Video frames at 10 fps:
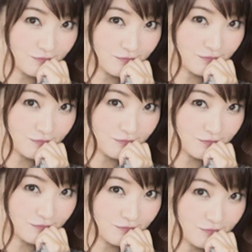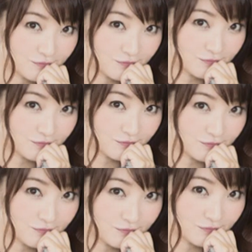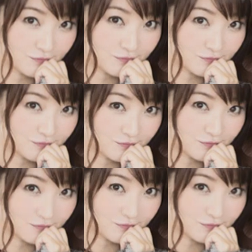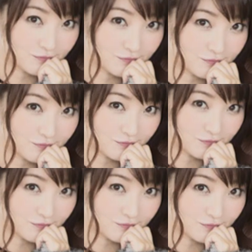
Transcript: ねでもちょっとそういうコーナーやっていきましょう。そうだね。はい。